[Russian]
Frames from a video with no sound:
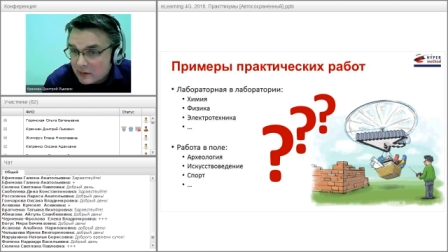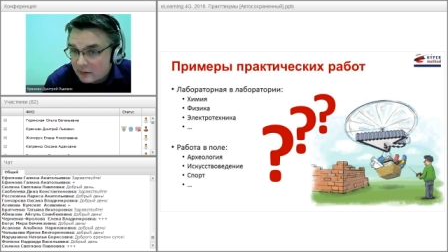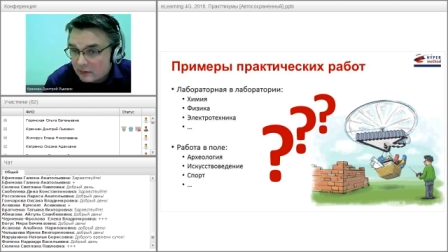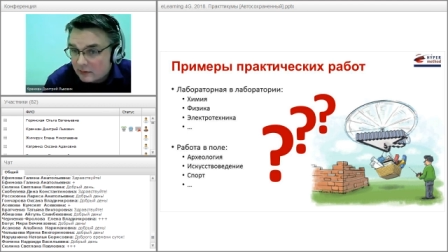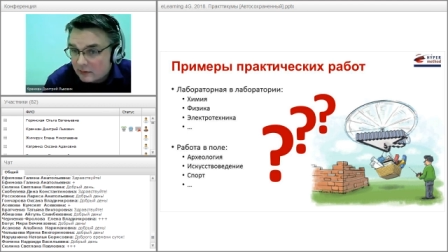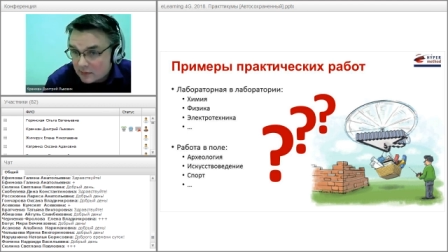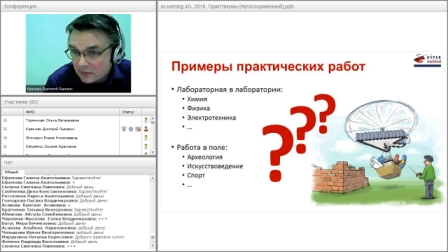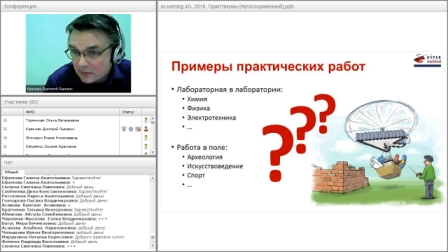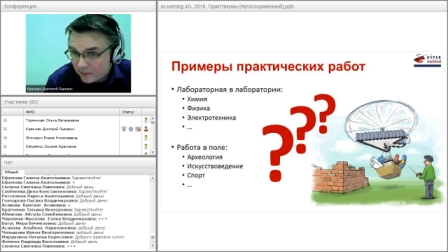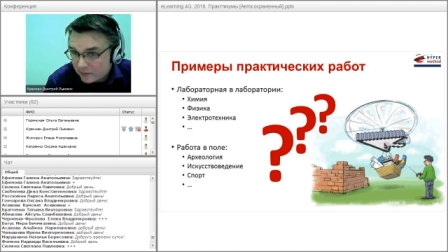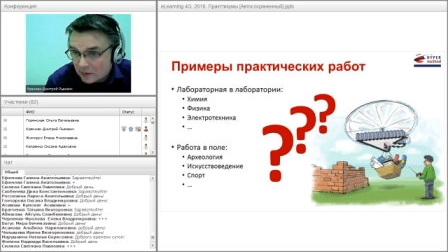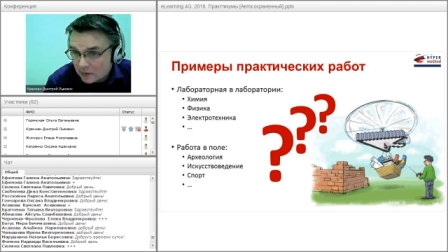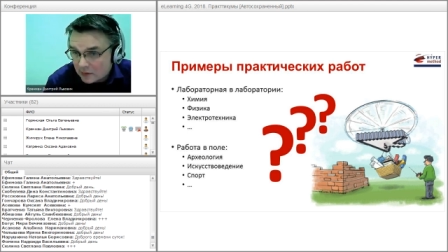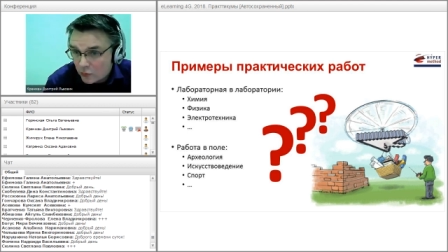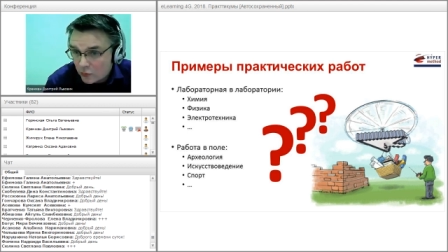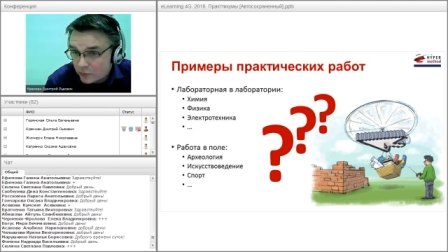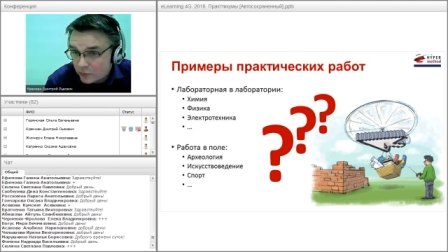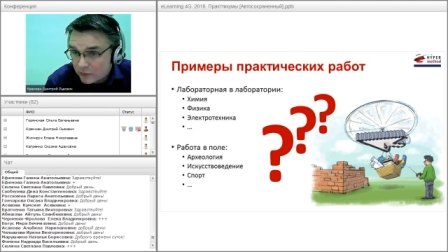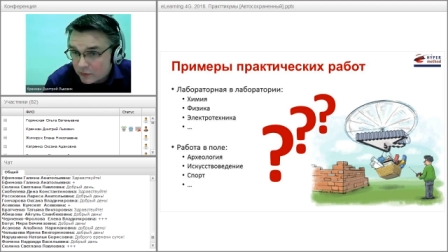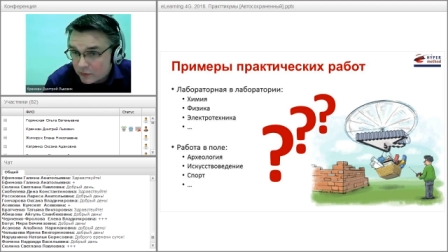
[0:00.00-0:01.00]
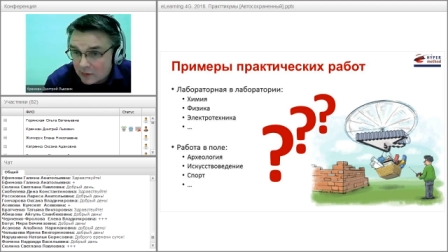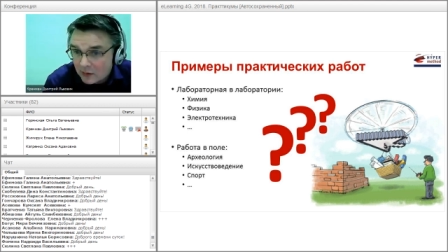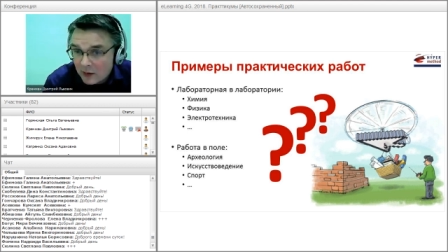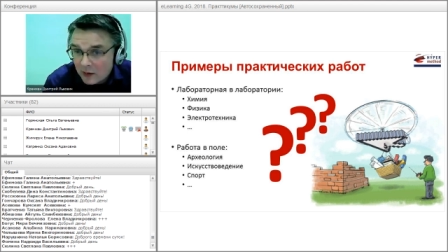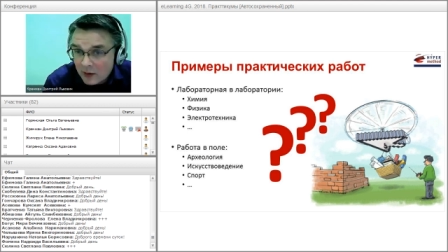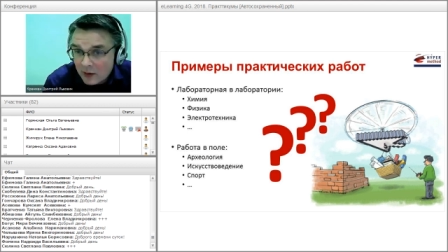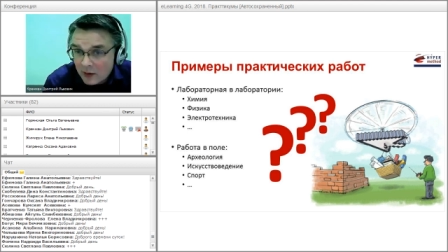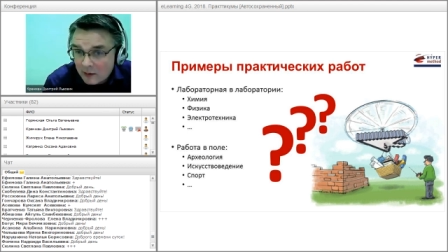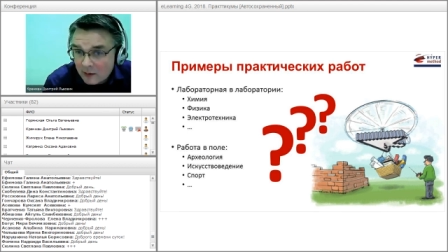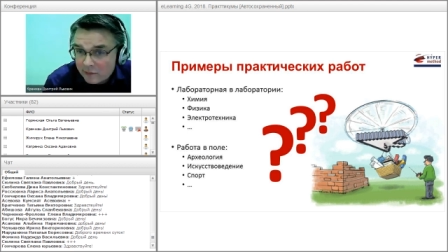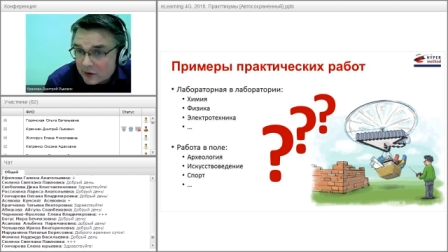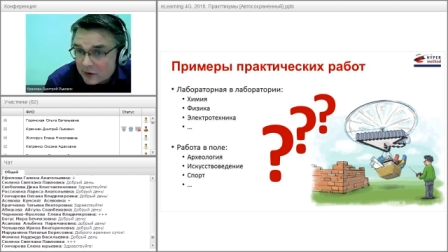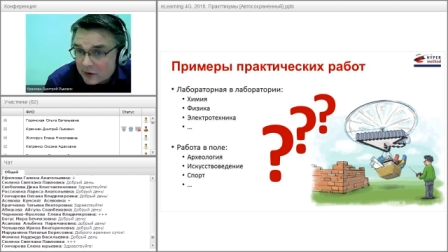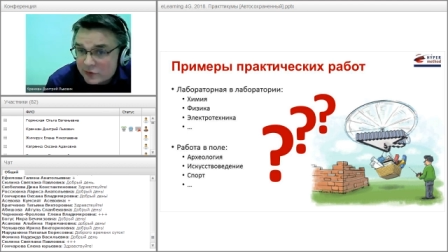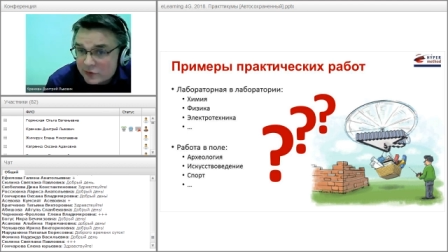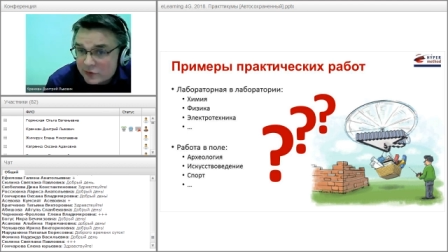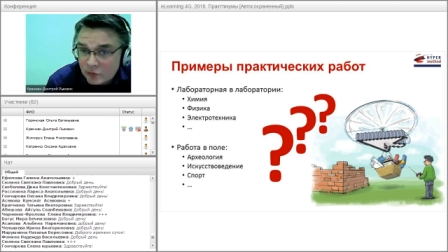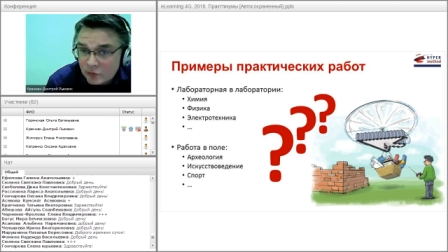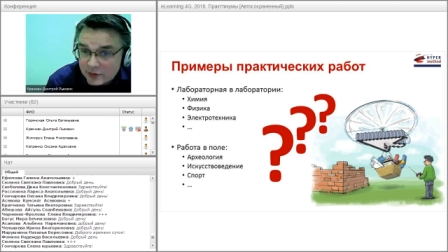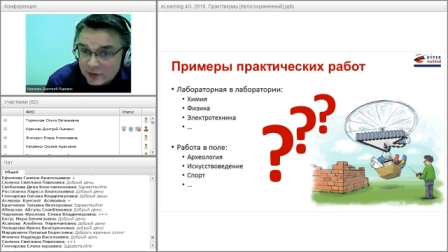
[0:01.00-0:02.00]
например, какую-то, да, по
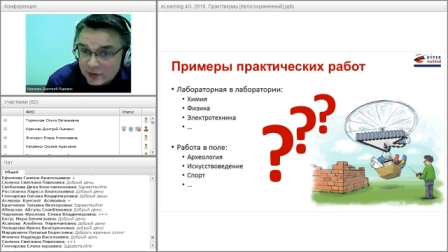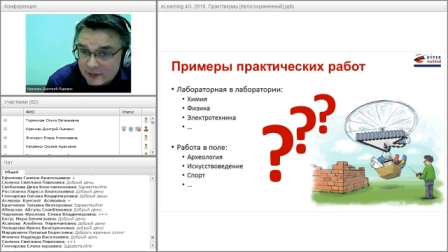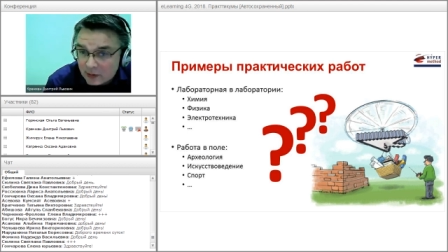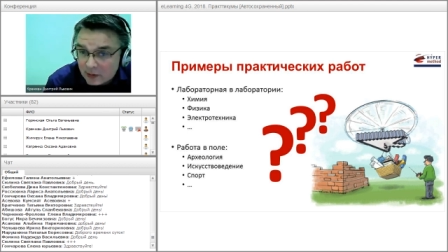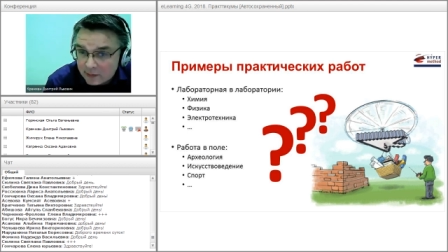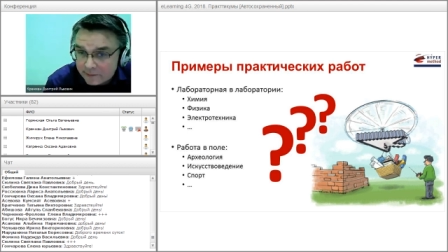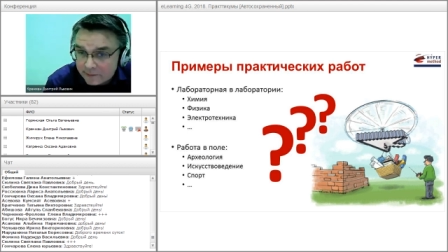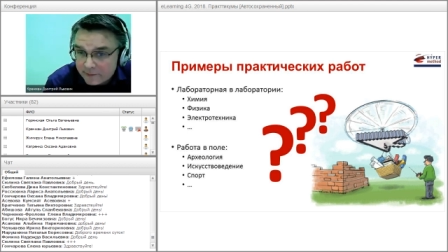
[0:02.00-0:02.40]
выращиванию кристаллов.